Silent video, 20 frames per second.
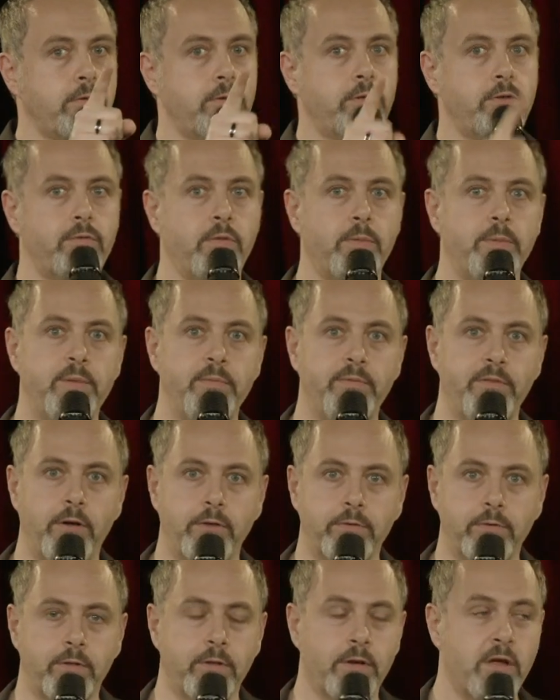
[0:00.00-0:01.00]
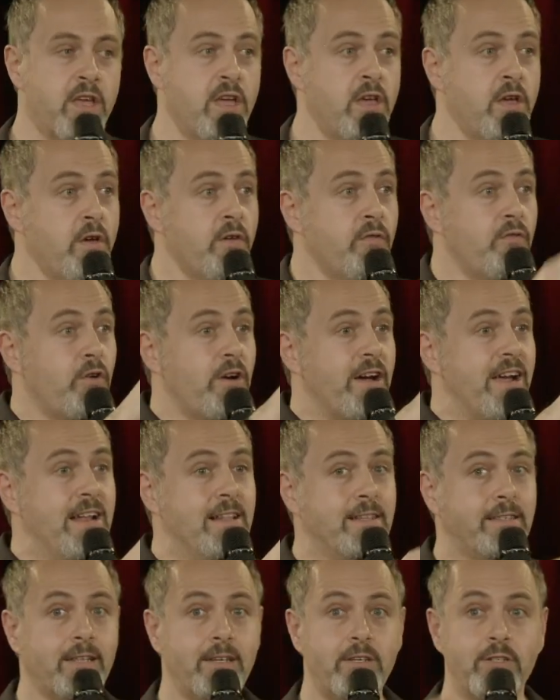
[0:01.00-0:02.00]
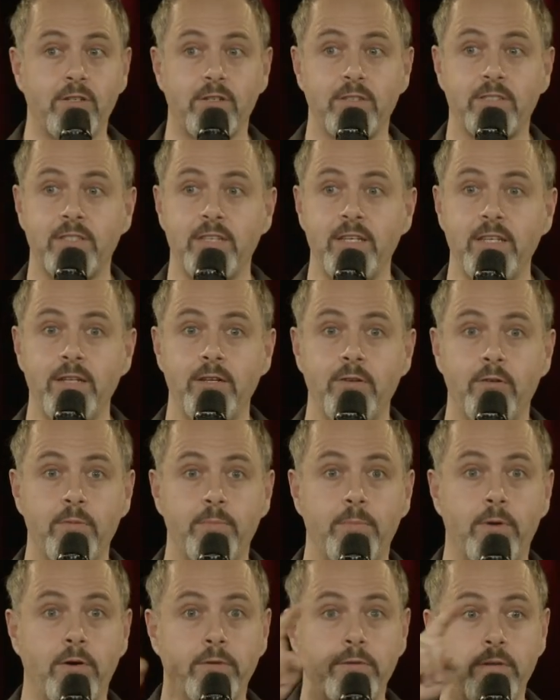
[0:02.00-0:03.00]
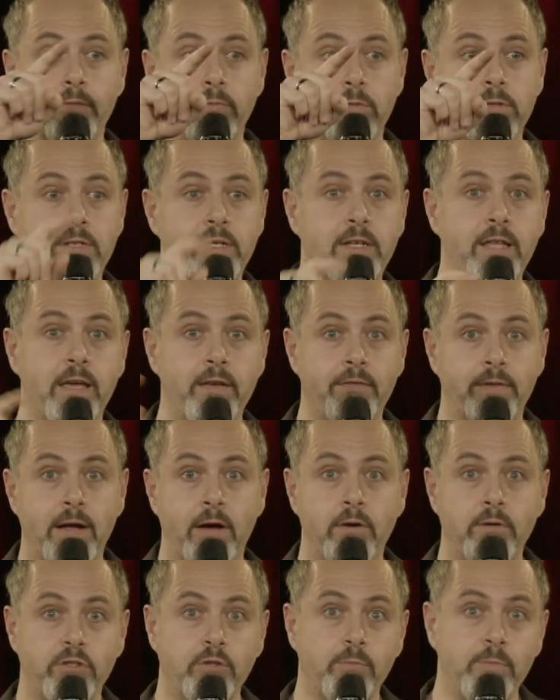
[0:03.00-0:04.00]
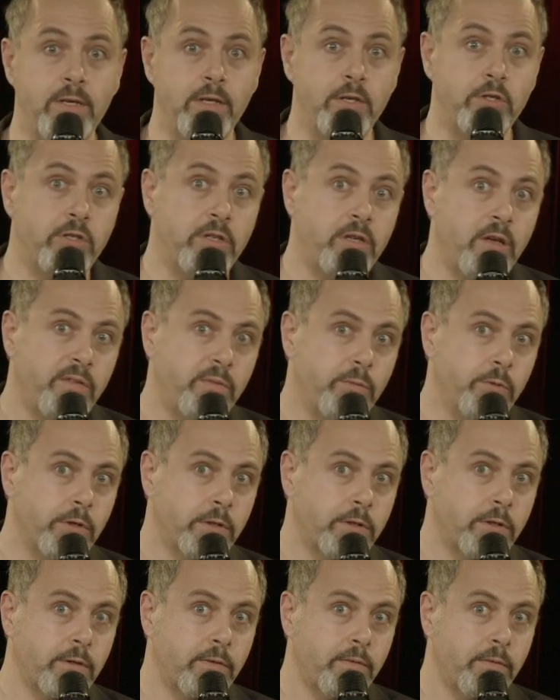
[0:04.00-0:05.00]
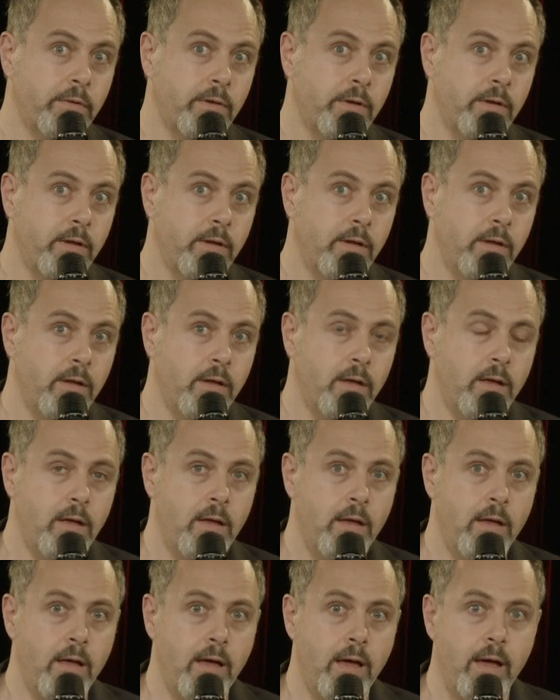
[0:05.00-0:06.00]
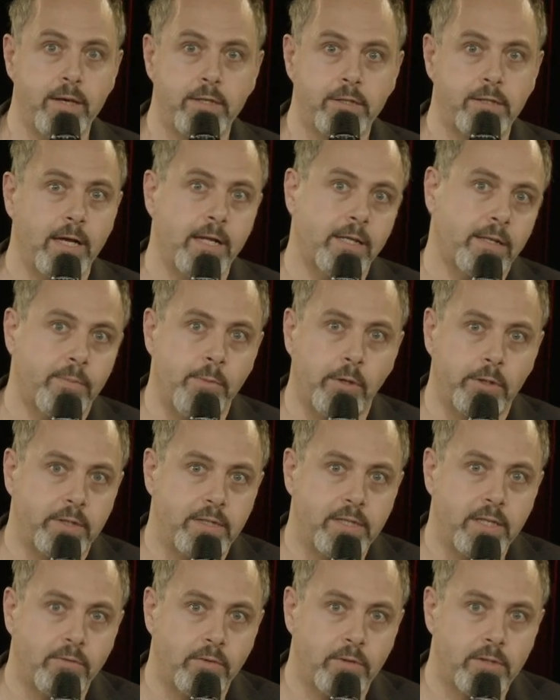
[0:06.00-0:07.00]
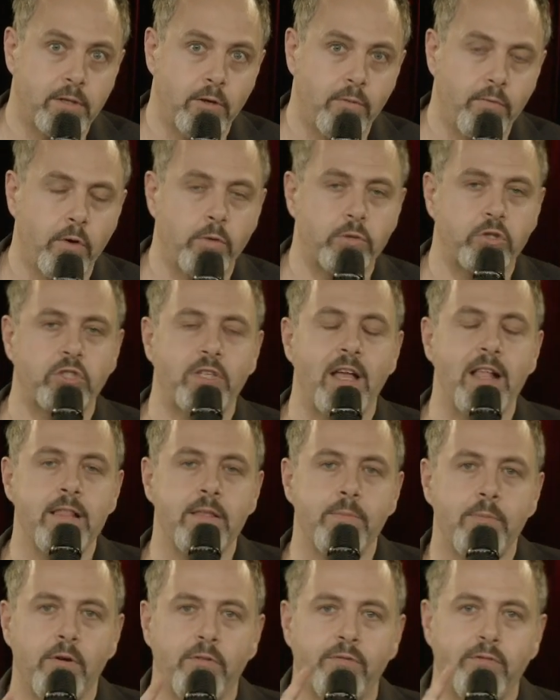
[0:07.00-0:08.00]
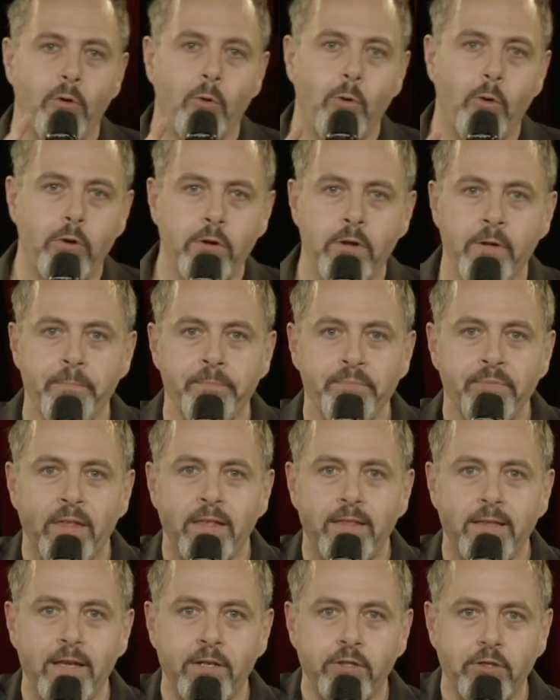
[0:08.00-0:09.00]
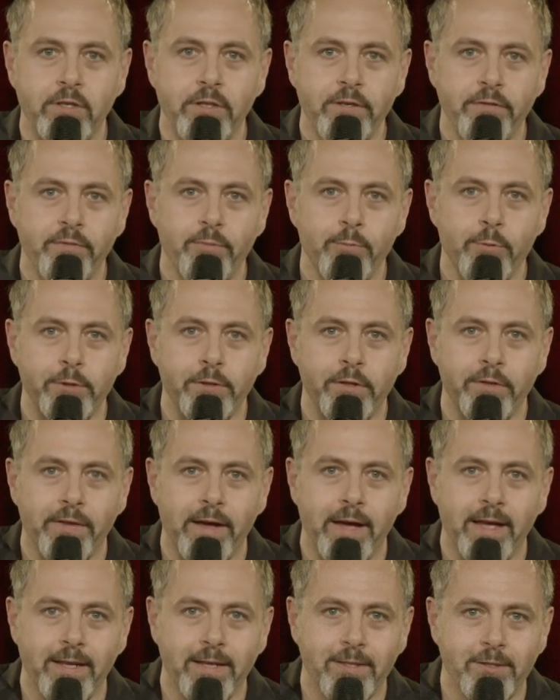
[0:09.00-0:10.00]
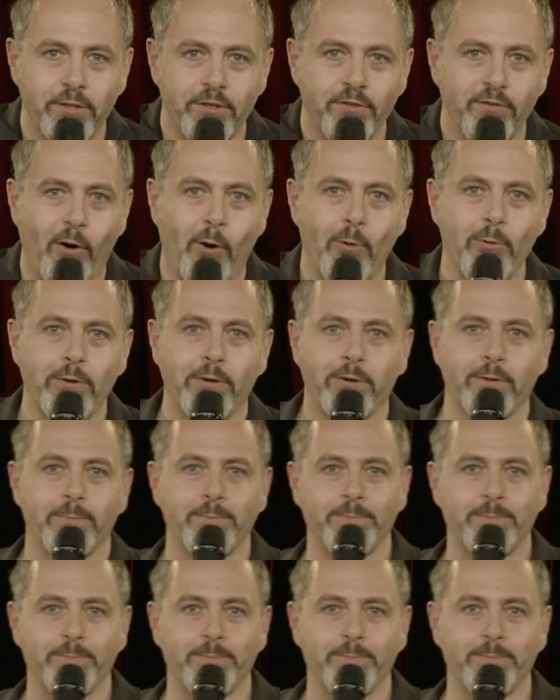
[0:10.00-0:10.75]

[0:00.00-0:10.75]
ist von meinem Vater, die älter ist als seine neue Partnerin, die seine Ehefrau ist und meine Stiefmutter. Hey, stell dir mal die Situation vor. Und stell dir mal vor, die Stiefmutter wäre jetzt schwanger.